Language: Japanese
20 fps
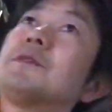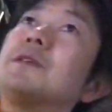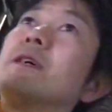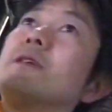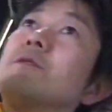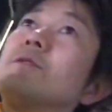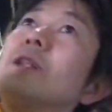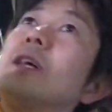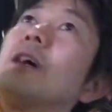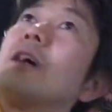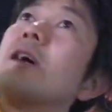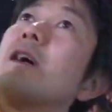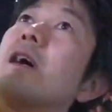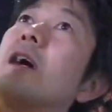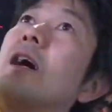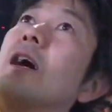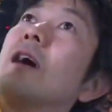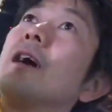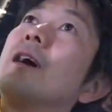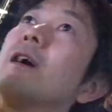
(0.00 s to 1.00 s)
さんのなんか
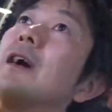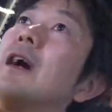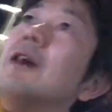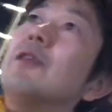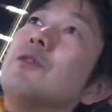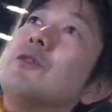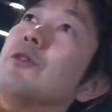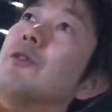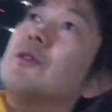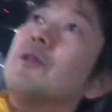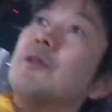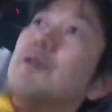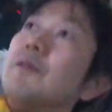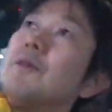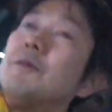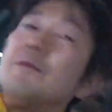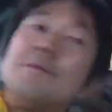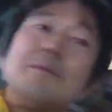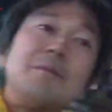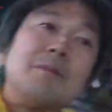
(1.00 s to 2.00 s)
があの
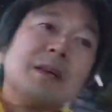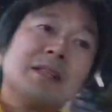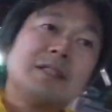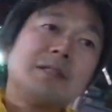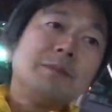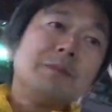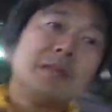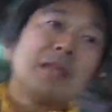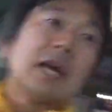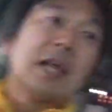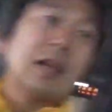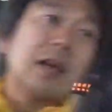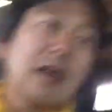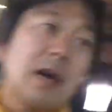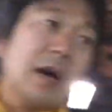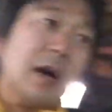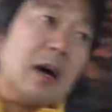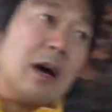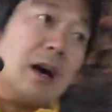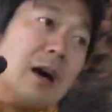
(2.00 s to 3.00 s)
街みたいなの
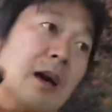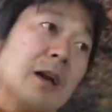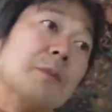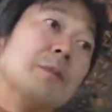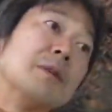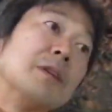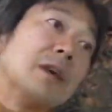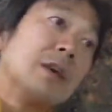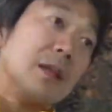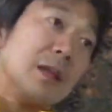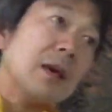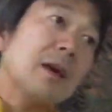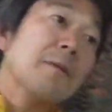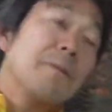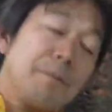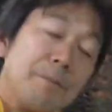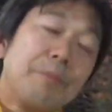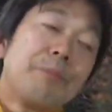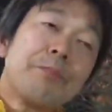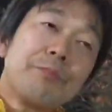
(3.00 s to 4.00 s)
があるみたいで
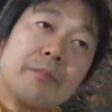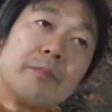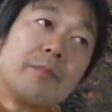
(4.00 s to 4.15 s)
じゃあ